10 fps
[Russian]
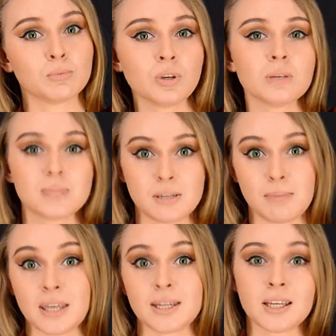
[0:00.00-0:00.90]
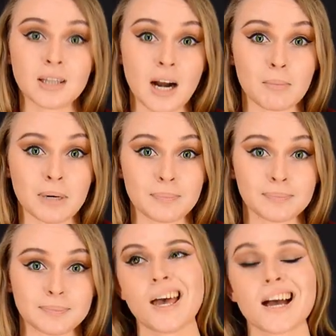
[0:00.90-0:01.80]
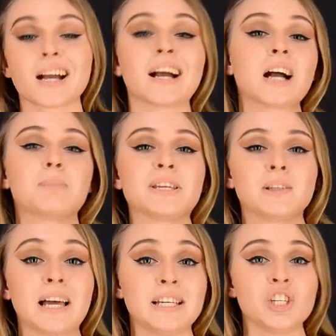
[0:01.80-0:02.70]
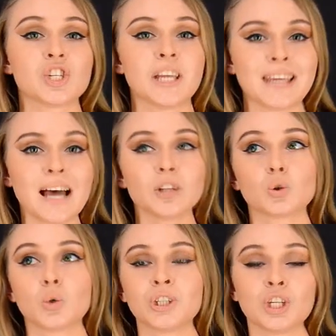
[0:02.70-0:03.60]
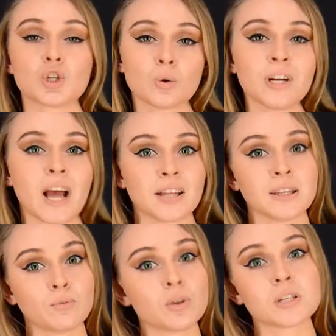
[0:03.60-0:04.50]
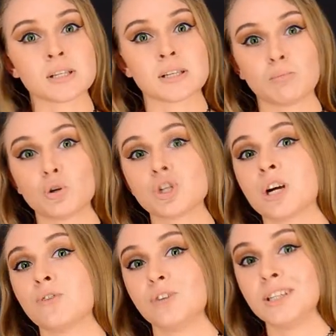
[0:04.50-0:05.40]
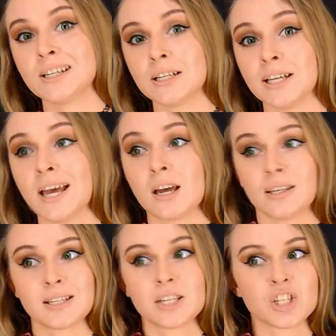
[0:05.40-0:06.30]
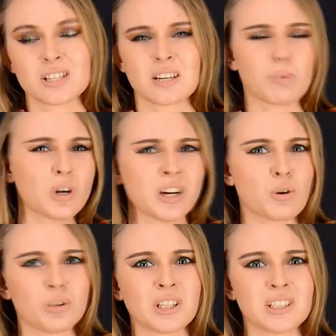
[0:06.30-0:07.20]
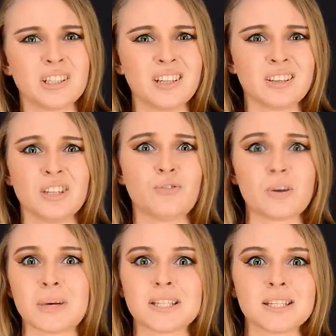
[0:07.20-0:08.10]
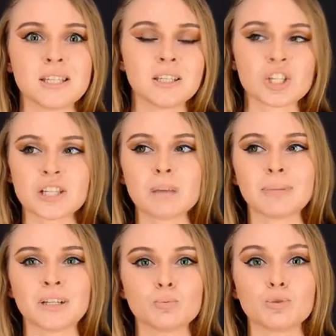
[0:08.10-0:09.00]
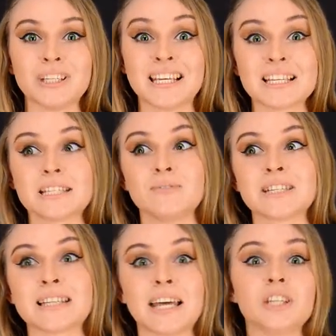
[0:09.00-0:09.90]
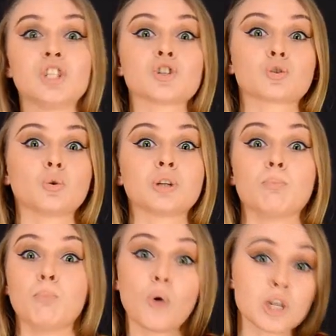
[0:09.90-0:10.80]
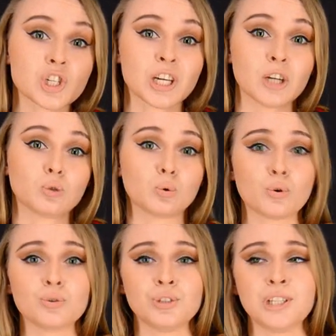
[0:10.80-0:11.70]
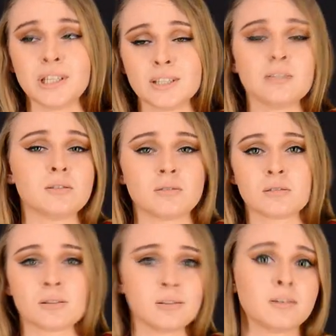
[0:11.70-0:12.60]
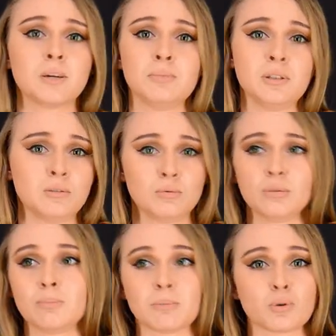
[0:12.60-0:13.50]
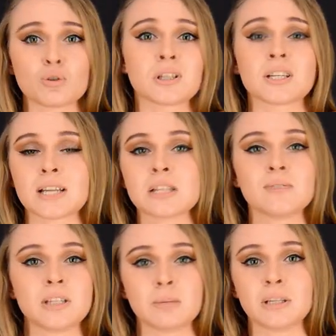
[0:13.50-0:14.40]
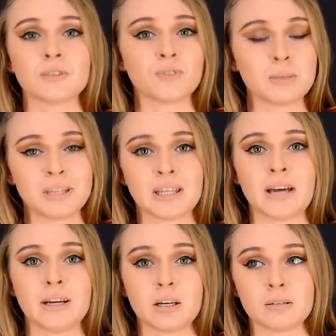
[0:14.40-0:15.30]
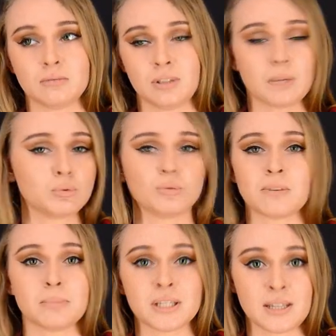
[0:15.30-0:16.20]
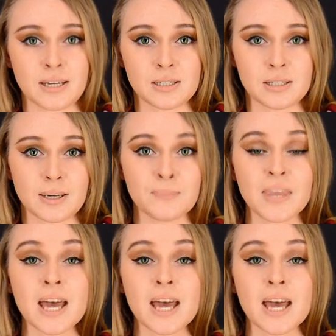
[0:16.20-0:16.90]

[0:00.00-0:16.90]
многим семейная драма, как поняла лично я, то это история одного из разработчиков игры. Если честно, более какой-то конкретной информации не нашла, поэтому если вы знаете что-то большее, то делитесь ссылками, ну либо просто рассказывайте об этом в комментариях, я буду вам признательна.